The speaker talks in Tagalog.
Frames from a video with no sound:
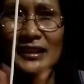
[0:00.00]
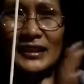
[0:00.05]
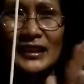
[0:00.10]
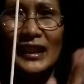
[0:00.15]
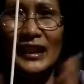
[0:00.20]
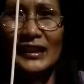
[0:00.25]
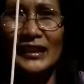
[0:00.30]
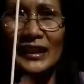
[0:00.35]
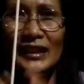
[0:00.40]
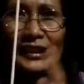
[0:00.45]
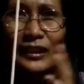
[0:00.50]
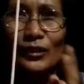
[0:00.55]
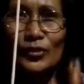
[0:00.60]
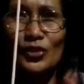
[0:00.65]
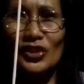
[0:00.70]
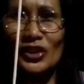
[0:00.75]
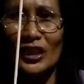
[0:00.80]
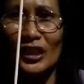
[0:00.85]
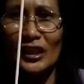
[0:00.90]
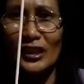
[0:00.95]
inside and
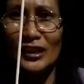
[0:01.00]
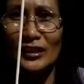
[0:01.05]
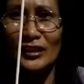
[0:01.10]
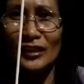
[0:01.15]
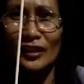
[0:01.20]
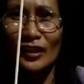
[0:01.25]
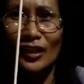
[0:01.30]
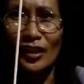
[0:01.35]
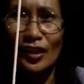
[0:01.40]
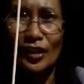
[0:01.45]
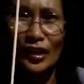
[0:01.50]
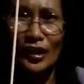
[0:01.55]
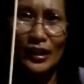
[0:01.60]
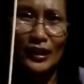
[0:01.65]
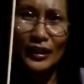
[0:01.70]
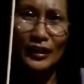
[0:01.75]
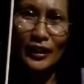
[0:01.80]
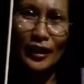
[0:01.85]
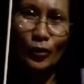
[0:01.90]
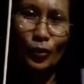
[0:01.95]
outside
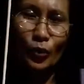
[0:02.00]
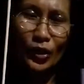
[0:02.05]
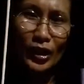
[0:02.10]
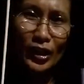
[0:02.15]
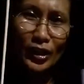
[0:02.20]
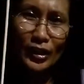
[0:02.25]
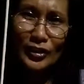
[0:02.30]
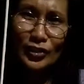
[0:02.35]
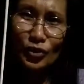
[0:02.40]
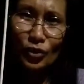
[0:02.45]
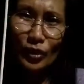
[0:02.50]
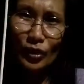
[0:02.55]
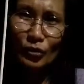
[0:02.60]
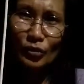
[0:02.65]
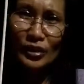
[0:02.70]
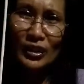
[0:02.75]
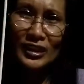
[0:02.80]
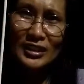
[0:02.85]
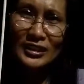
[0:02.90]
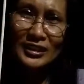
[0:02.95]
in our
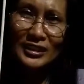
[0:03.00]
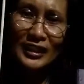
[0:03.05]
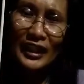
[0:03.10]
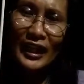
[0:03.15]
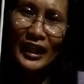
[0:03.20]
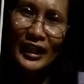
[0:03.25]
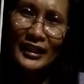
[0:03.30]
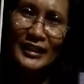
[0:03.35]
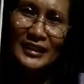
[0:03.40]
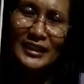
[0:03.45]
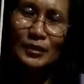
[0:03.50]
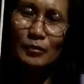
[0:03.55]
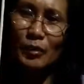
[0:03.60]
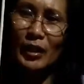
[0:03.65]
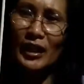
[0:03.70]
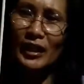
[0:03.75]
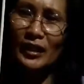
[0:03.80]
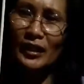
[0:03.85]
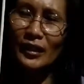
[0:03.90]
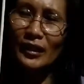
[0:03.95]
surroundings guys
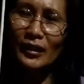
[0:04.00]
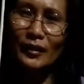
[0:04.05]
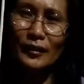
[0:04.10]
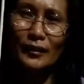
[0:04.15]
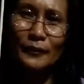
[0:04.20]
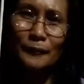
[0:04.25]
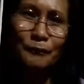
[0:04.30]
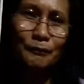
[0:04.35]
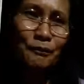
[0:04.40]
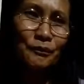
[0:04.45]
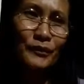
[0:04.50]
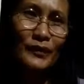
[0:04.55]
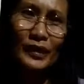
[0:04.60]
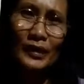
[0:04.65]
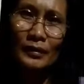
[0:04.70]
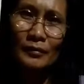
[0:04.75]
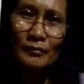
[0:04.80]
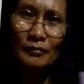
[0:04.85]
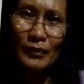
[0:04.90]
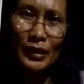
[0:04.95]
para
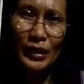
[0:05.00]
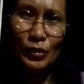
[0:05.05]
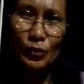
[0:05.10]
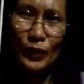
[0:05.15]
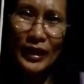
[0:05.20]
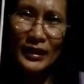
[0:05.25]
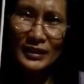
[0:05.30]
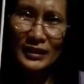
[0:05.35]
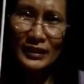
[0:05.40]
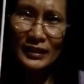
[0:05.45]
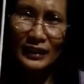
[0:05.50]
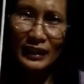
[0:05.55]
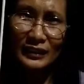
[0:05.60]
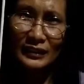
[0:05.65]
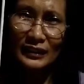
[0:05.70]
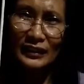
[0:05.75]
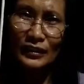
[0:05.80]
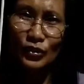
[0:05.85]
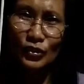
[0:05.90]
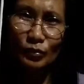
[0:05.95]
maiwasan
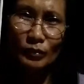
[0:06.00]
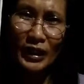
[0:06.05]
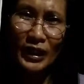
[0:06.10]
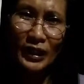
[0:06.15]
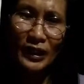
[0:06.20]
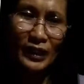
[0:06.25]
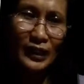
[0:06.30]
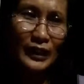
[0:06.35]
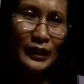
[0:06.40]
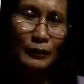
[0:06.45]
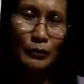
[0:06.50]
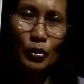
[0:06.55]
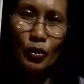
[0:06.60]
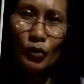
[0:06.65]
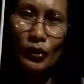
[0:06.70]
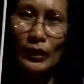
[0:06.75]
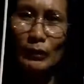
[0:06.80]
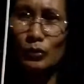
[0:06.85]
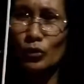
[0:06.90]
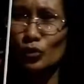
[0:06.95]
natin yung mga
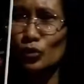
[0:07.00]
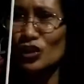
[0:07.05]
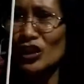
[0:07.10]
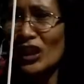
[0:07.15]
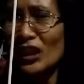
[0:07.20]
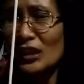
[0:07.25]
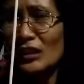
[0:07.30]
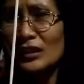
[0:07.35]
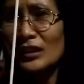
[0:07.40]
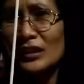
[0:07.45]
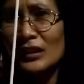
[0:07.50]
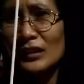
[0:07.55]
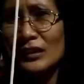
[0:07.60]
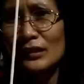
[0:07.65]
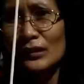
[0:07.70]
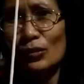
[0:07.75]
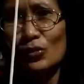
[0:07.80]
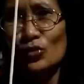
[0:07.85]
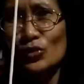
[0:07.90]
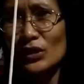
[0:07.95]
lamok-lamok dyan
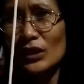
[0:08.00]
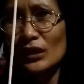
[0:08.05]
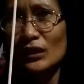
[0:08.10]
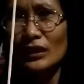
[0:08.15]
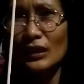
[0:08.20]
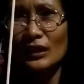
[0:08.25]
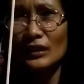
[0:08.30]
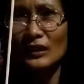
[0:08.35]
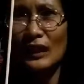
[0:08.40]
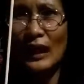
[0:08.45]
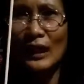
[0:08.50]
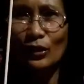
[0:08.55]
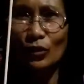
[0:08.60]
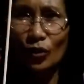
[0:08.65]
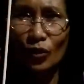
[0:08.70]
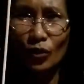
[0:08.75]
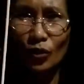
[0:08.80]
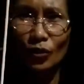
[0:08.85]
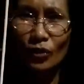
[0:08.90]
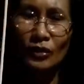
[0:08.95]
kung saan
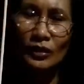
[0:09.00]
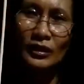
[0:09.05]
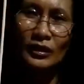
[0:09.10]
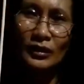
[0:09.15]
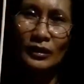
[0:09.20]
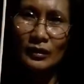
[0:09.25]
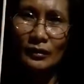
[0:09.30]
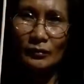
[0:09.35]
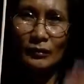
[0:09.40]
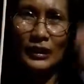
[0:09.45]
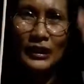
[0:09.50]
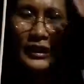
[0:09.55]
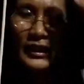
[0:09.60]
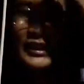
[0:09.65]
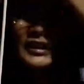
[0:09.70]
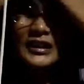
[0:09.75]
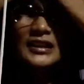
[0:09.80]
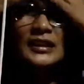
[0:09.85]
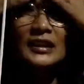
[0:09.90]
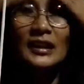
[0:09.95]
nakatago.
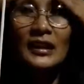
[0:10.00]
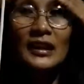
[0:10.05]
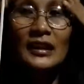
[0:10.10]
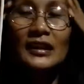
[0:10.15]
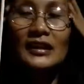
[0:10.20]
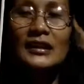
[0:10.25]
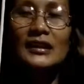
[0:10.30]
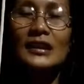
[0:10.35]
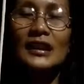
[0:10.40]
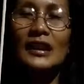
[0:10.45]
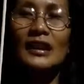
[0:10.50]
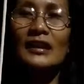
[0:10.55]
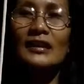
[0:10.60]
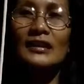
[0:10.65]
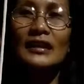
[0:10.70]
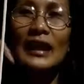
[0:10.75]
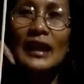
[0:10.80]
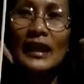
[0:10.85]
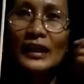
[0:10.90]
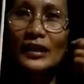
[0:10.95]
Linis-linis na
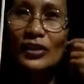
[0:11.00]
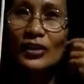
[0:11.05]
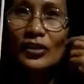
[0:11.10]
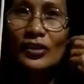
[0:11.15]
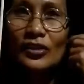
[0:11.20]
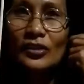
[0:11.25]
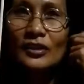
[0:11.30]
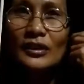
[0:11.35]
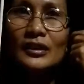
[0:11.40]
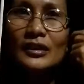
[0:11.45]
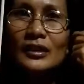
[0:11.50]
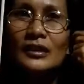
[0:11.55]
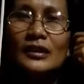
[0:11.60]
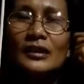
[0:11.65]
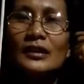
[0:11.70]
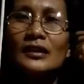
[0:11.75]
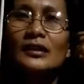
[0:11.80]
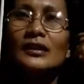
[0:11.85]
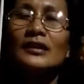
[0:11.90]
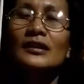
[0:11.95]
lang tayo.
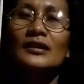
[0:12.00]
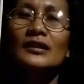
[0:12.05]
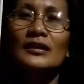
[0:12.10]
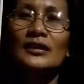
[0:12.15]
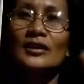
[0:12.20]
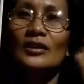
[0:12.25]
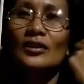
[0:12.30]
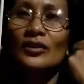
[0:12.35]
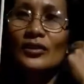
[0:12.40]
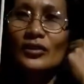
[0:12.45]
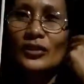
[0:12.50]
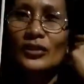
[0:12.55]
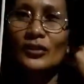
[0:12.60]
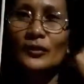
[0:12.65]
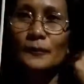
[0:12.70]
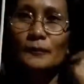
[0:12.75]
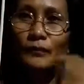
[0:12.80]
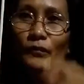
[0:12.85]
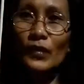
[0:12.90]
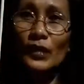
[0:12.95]
So,
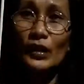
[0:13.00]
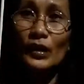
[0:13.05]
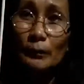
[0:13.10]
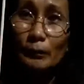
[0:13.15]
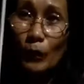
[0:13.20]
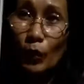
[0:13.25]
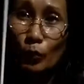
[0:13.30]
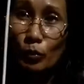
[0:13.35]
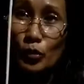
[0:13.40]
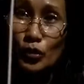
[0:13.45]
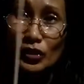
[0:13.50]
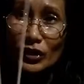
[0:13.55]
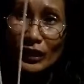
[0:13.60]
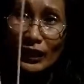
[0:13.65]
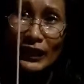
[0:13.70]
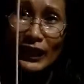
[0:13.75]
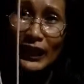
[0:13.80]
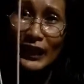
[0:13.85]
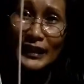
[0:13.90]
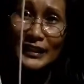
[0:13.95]
yun. Yan, paubos
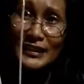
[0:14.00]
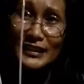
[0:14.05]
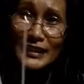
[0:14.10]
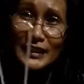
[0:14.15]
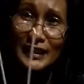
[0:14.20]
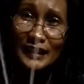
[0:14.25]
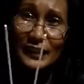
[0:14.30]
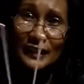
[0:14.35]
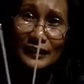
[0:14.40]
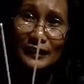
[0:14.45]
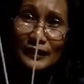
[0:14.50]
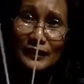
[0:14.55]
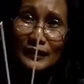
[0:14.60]
na guys.